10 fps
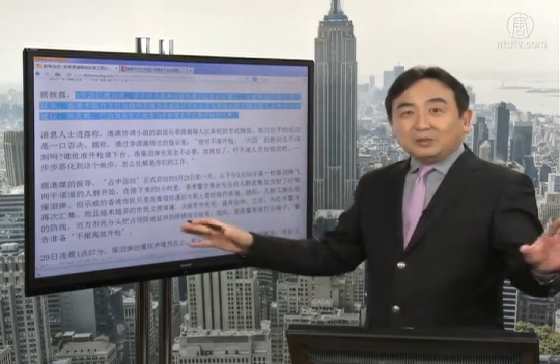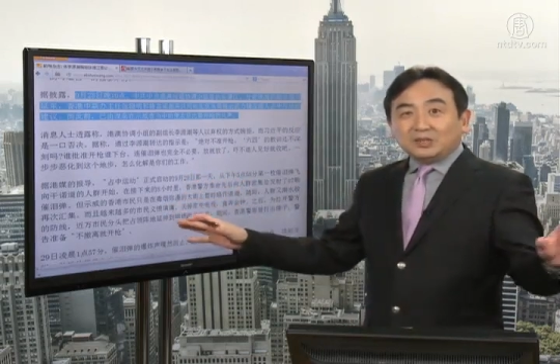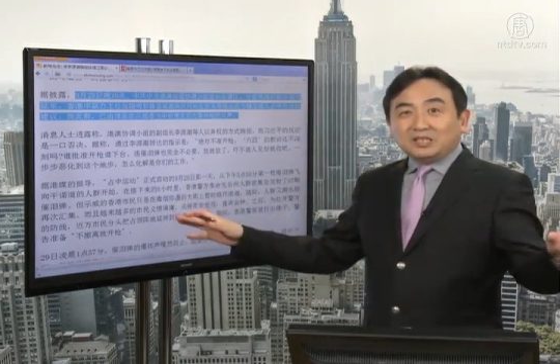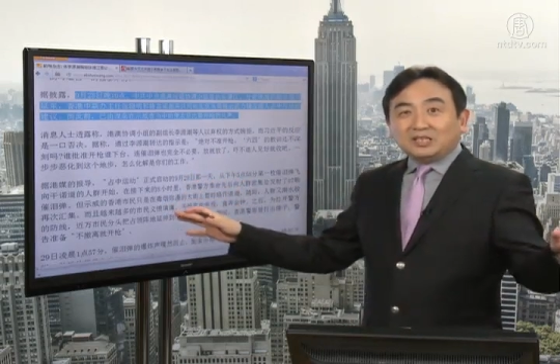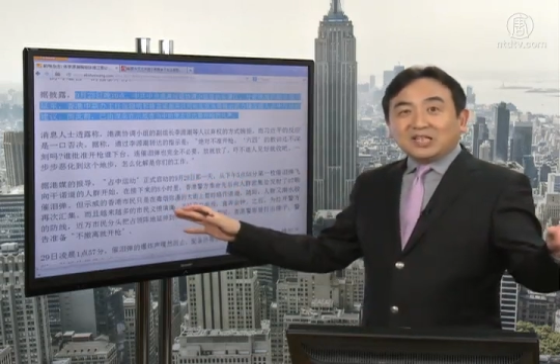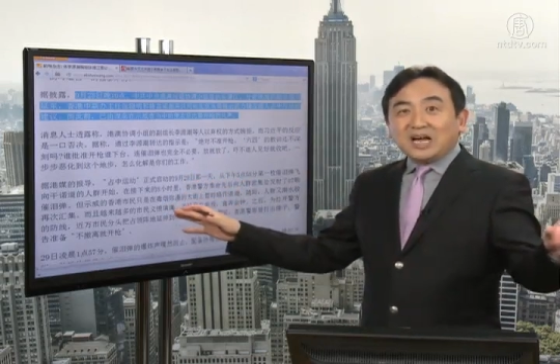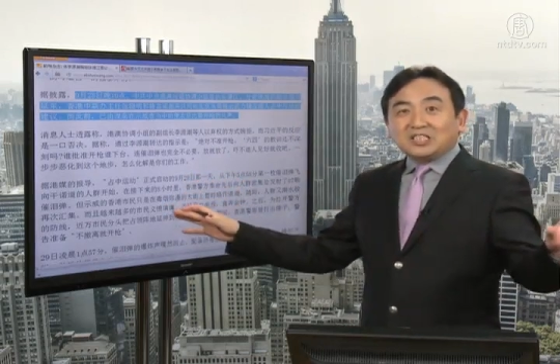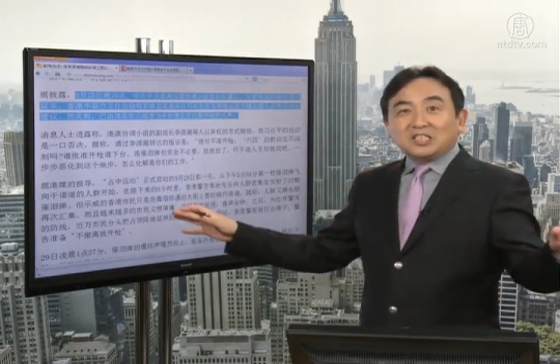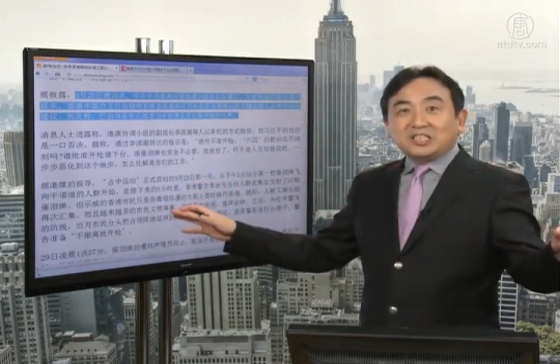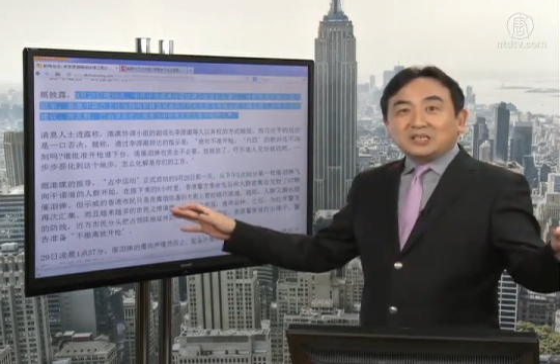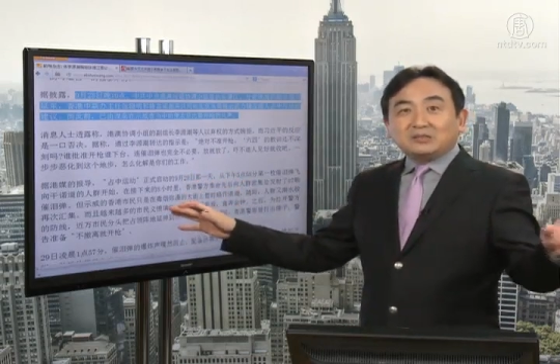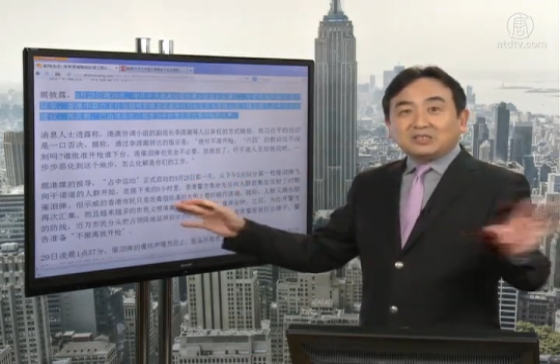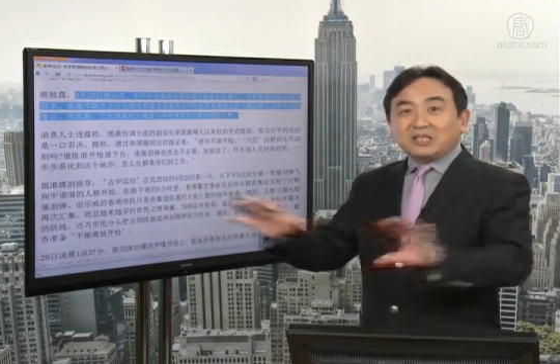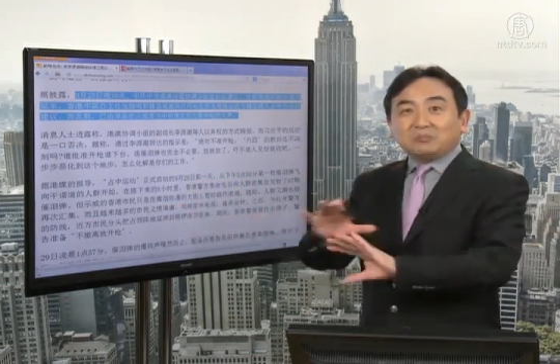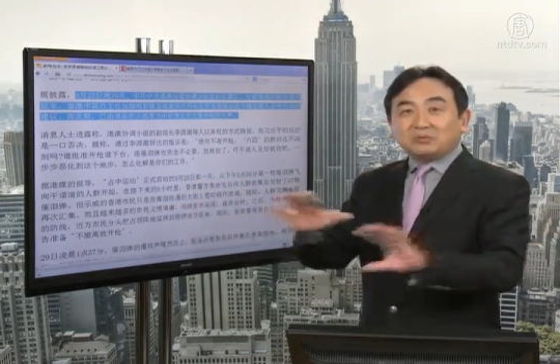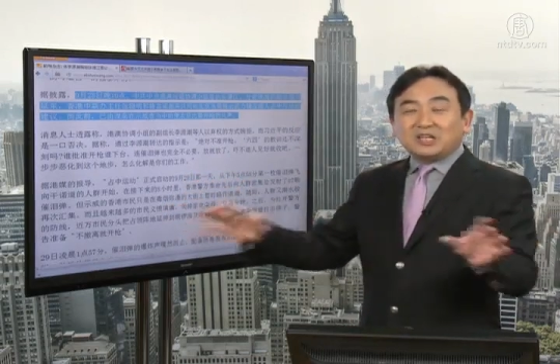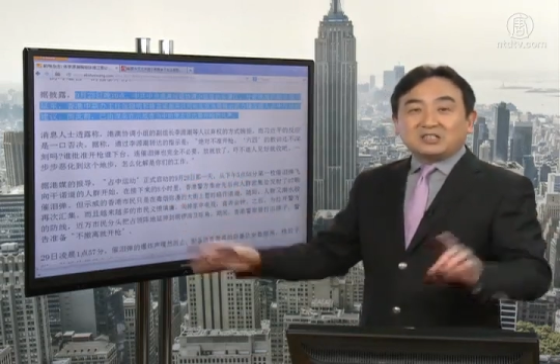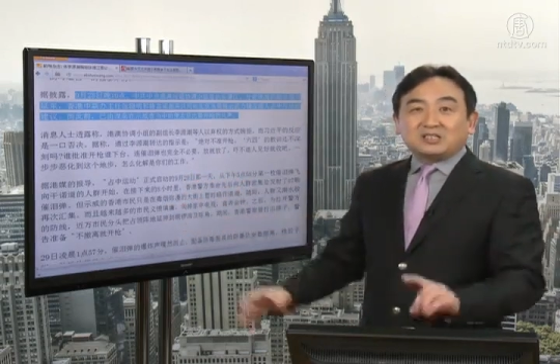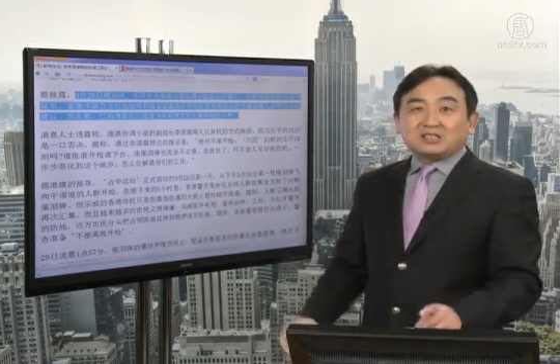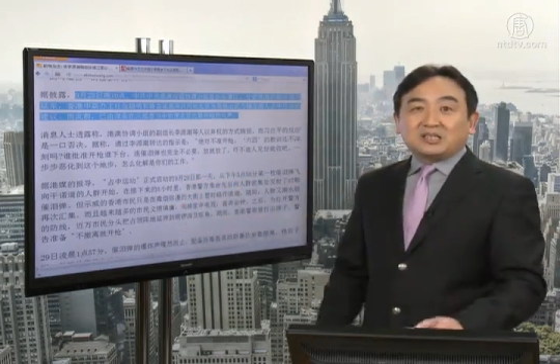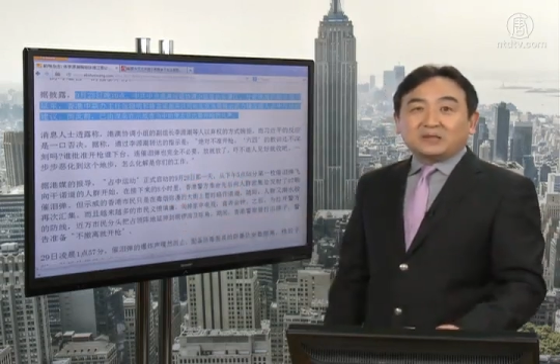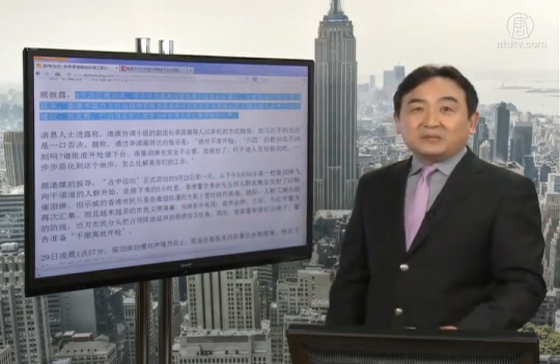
警察之间谁也不认识谁，